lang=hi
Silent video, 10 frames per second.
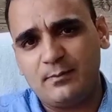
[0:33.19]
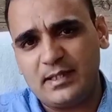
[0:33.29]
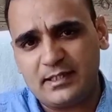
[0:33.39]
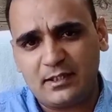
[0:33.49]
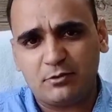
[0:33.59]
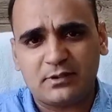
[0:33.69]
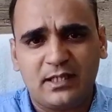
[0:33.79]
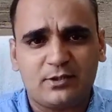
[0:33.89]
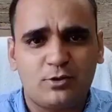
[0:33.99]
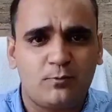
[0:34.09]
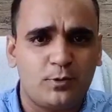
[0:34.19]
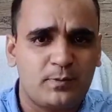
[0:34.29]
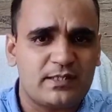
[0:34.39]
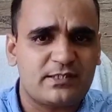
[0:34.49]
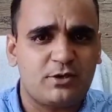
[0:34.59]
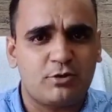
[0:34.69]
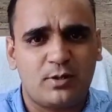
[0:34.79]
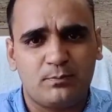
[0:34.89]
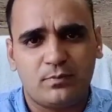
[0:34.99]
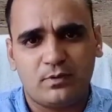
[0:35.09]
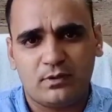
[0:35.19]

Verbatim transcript: मटेरियल होता है जो वुड प्लास्टिक और कम,